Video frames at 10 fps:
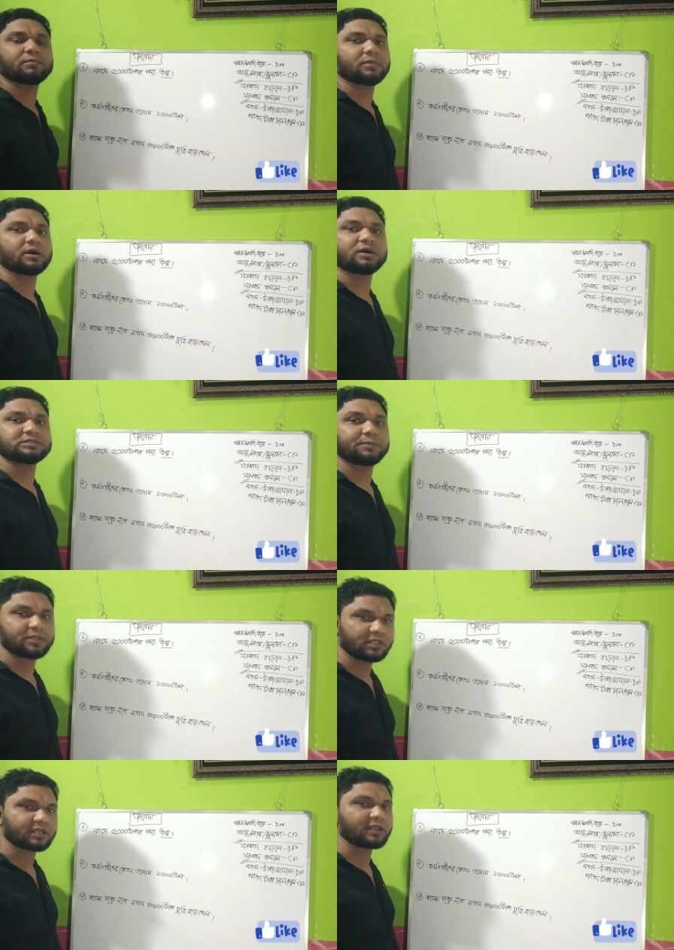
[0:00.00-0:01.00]
বা
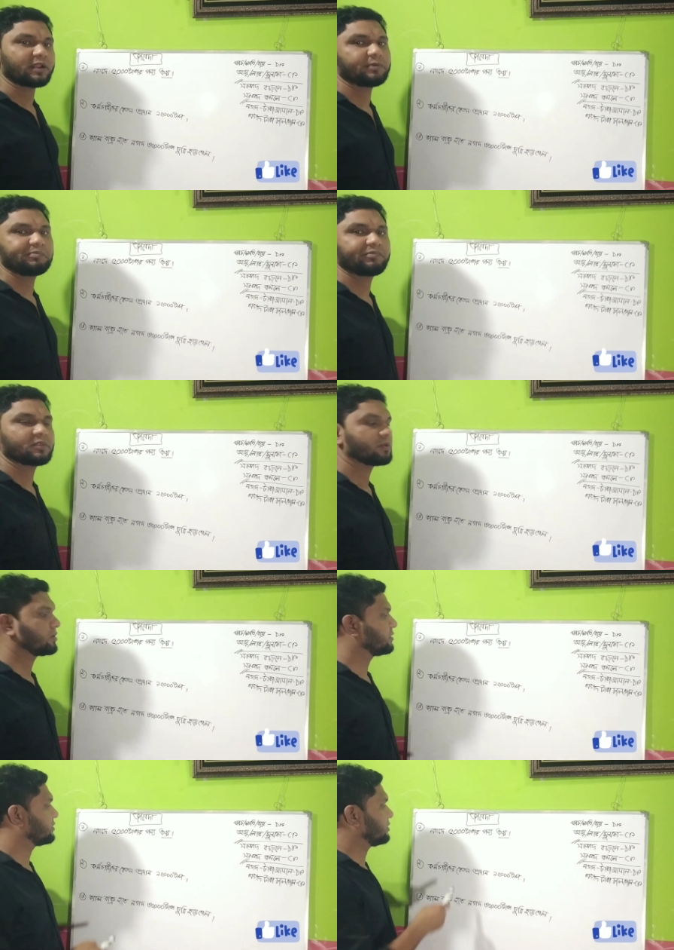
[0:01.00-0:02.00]
জাবেদা দেখিলা
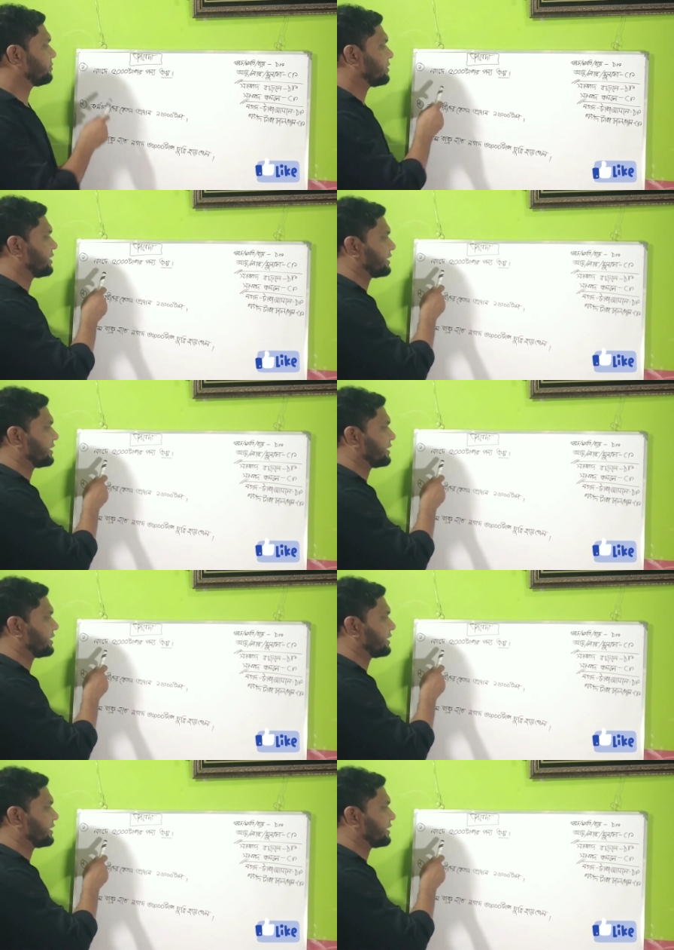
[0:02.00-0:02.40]
আমরা